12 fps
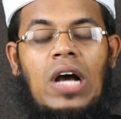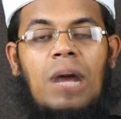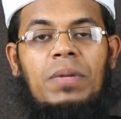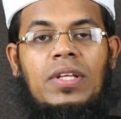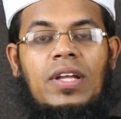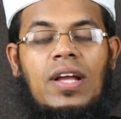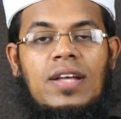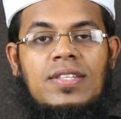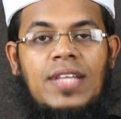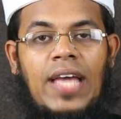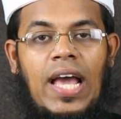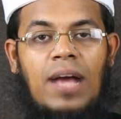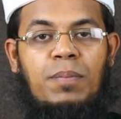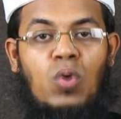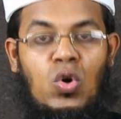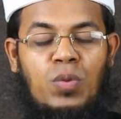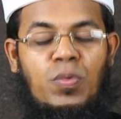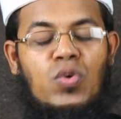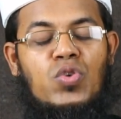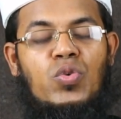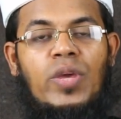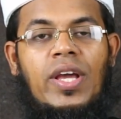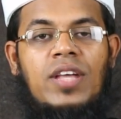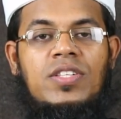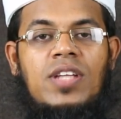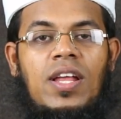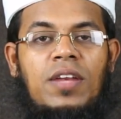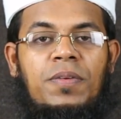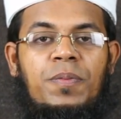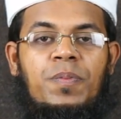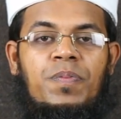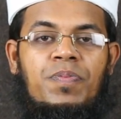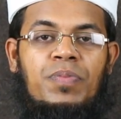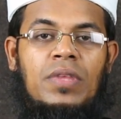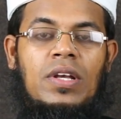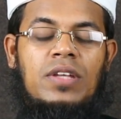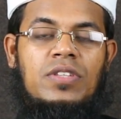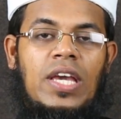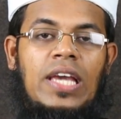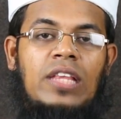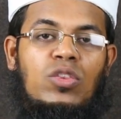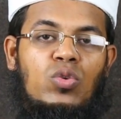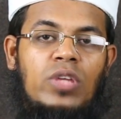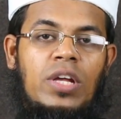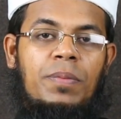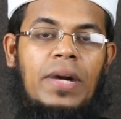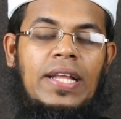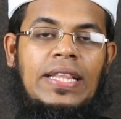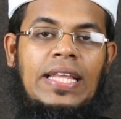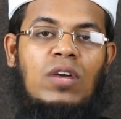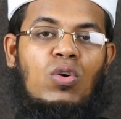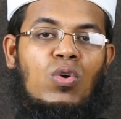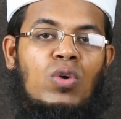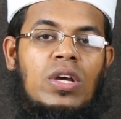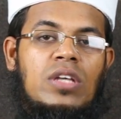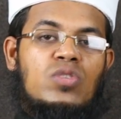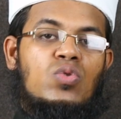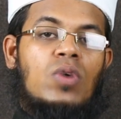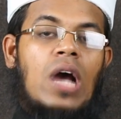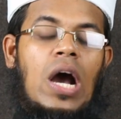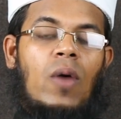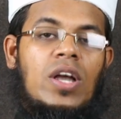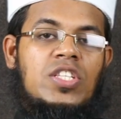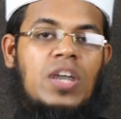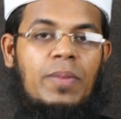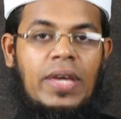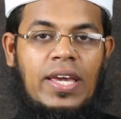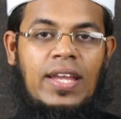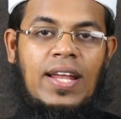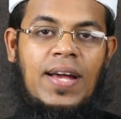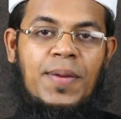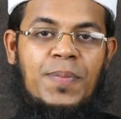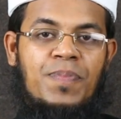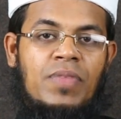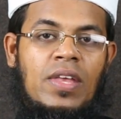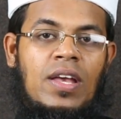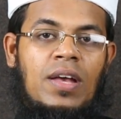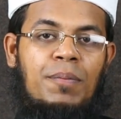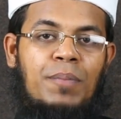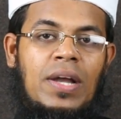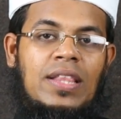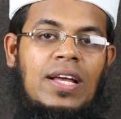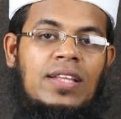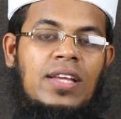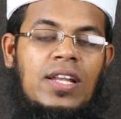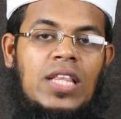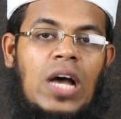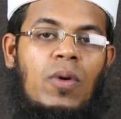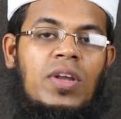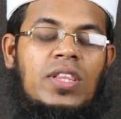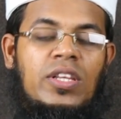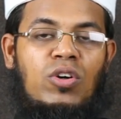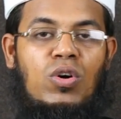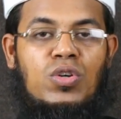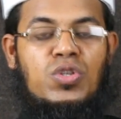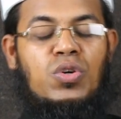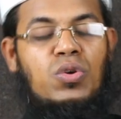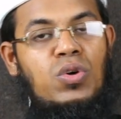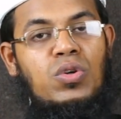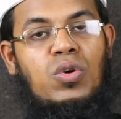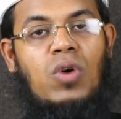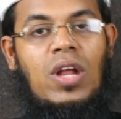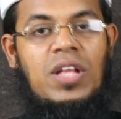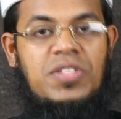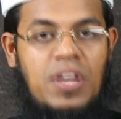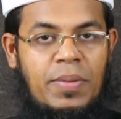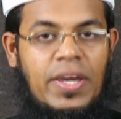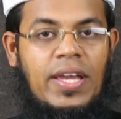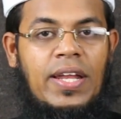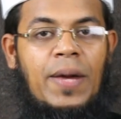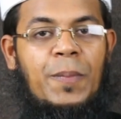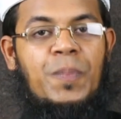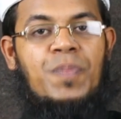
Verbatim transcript: আমাদের কাছে এক বোন প্রশ্ন লিখেছিলেন যে হিন্দুদের বাড়িতে কোনো কিছু খাওয়া যাবে কি না বা তাদের দাওয়াতে অংশগ্রহণ করা যাবে কি না